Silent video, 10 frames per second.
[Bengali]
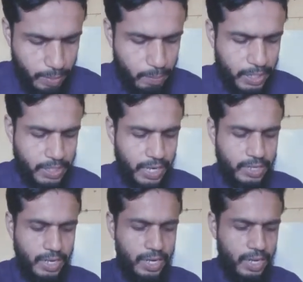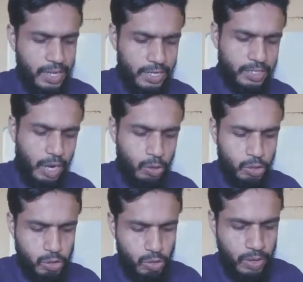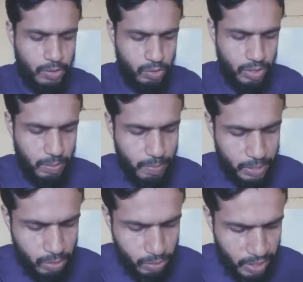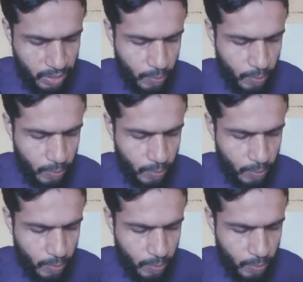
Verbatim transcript: মেশার তারা সাহস জোগাড় করতে পারত না